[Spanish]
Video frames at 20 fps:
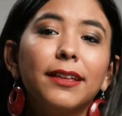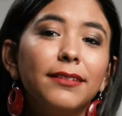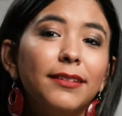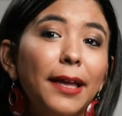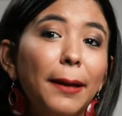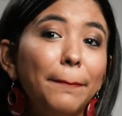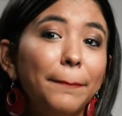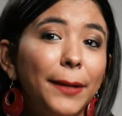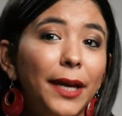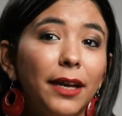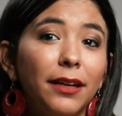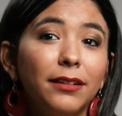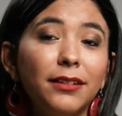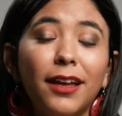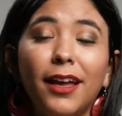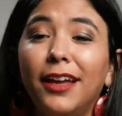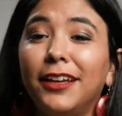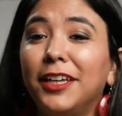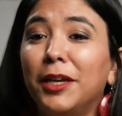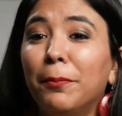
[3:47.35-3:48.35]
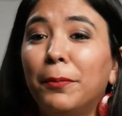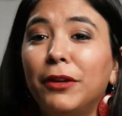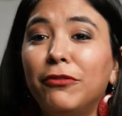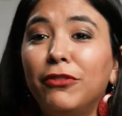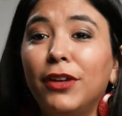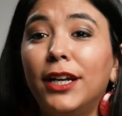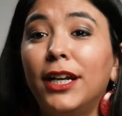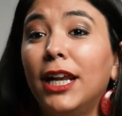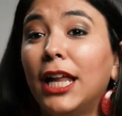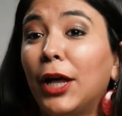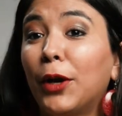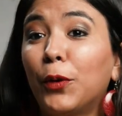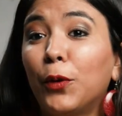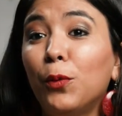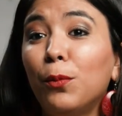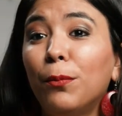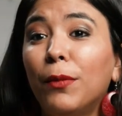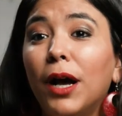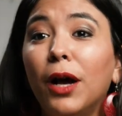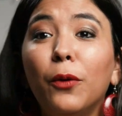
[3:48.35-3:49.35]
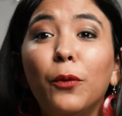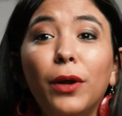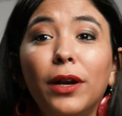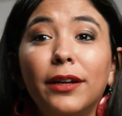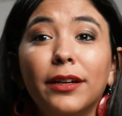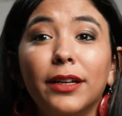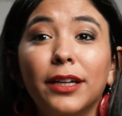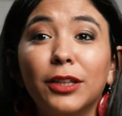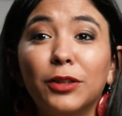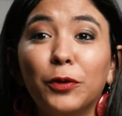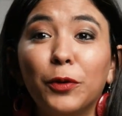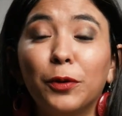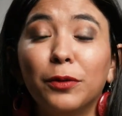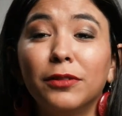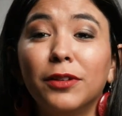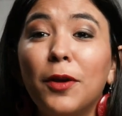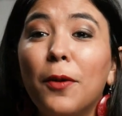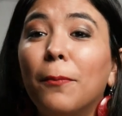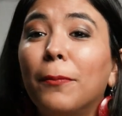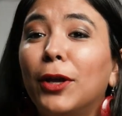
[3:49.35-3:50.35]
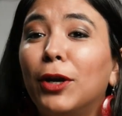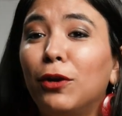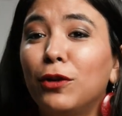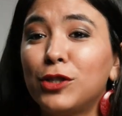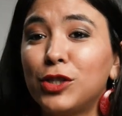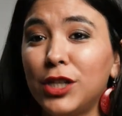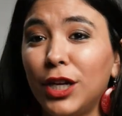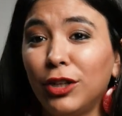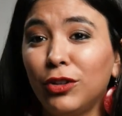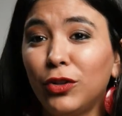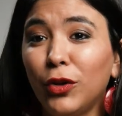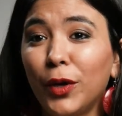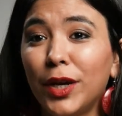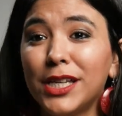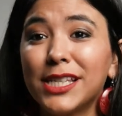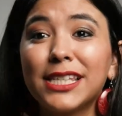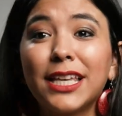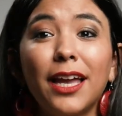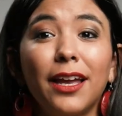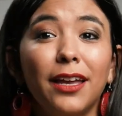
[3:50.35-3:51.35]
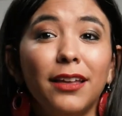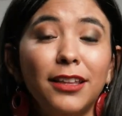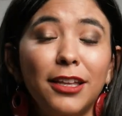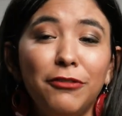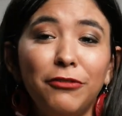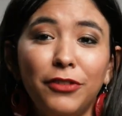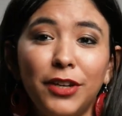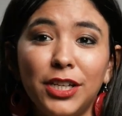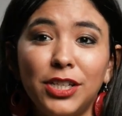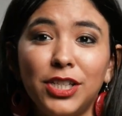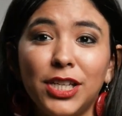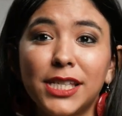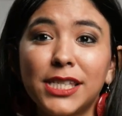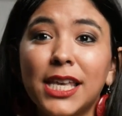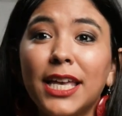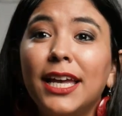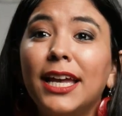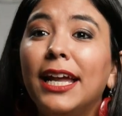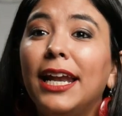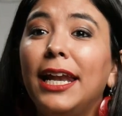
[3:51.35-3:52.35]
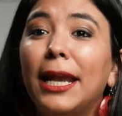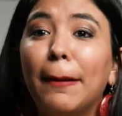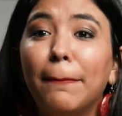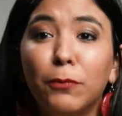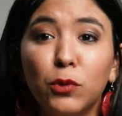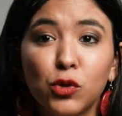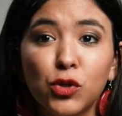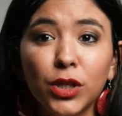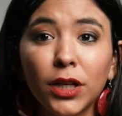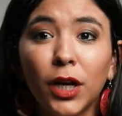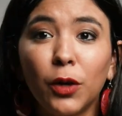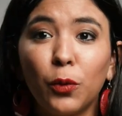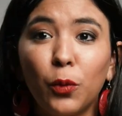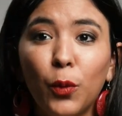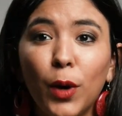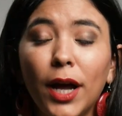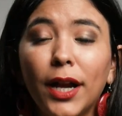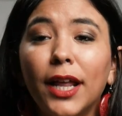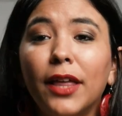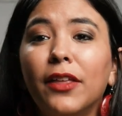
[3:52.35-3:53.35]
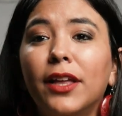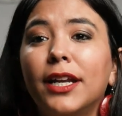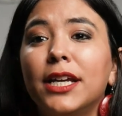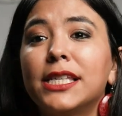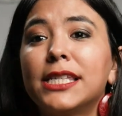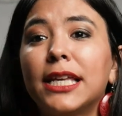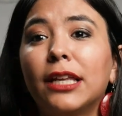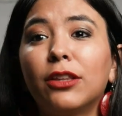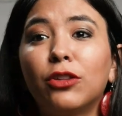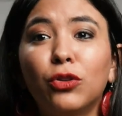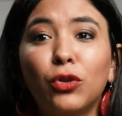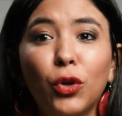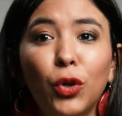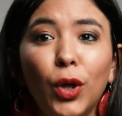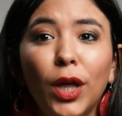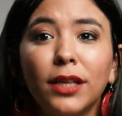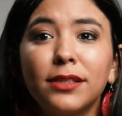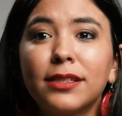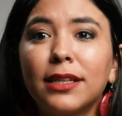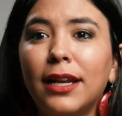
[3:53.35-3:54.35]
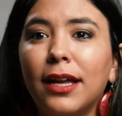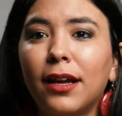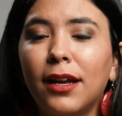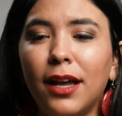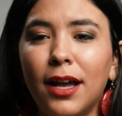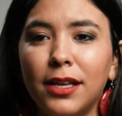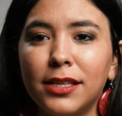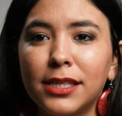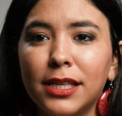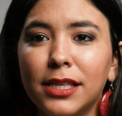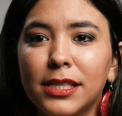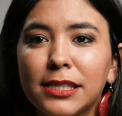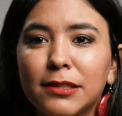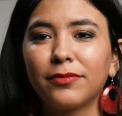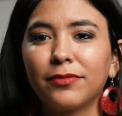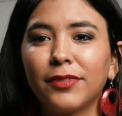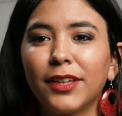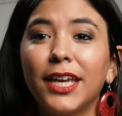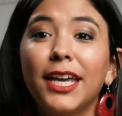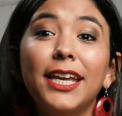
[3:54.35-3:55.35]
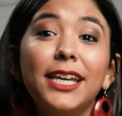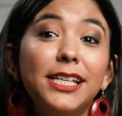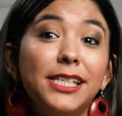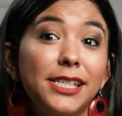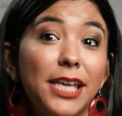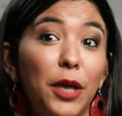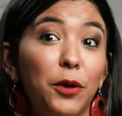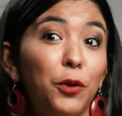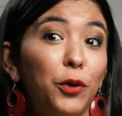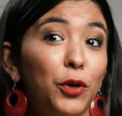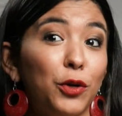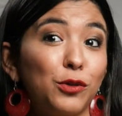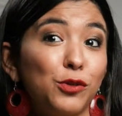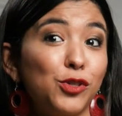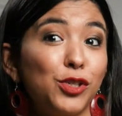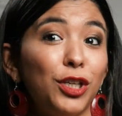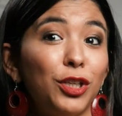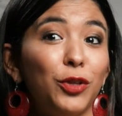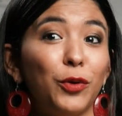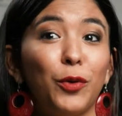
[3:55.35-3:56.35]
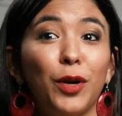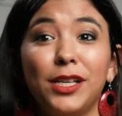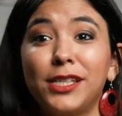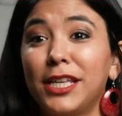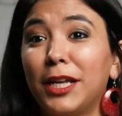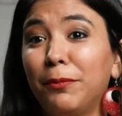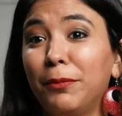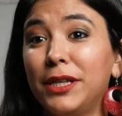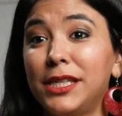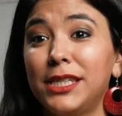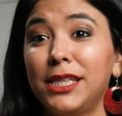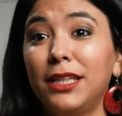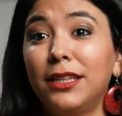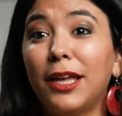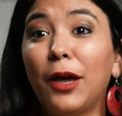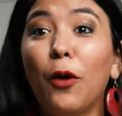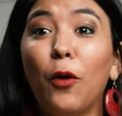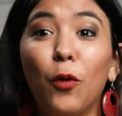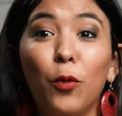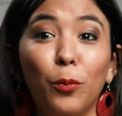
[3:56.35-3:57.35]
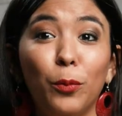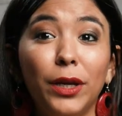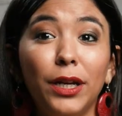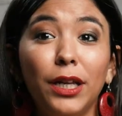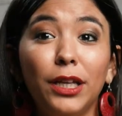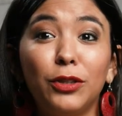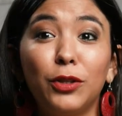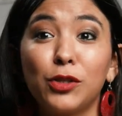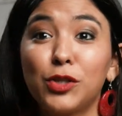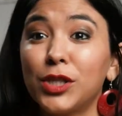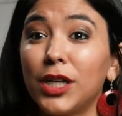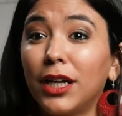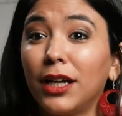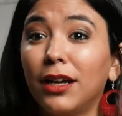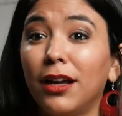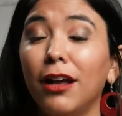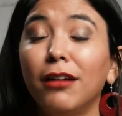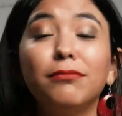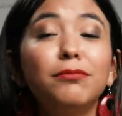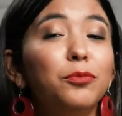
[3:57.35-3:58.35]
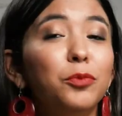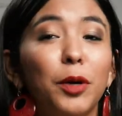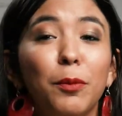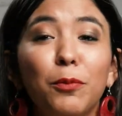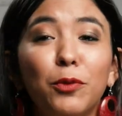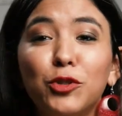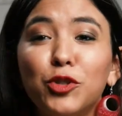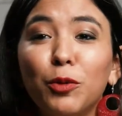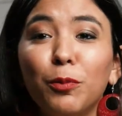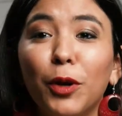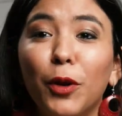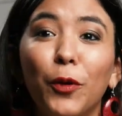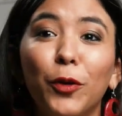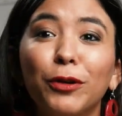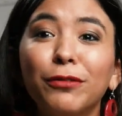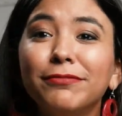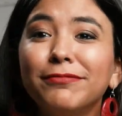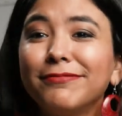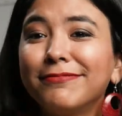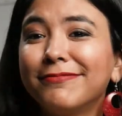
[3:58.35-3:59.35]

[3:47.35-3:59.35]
También hay quien prefiere la rumba o el reggaetón, pero lo cierto es que en estas fechas la música cubana adereza todas las casas. Y si hay un roncito, una cervecita o un vinito cerca, pues mucho mejor.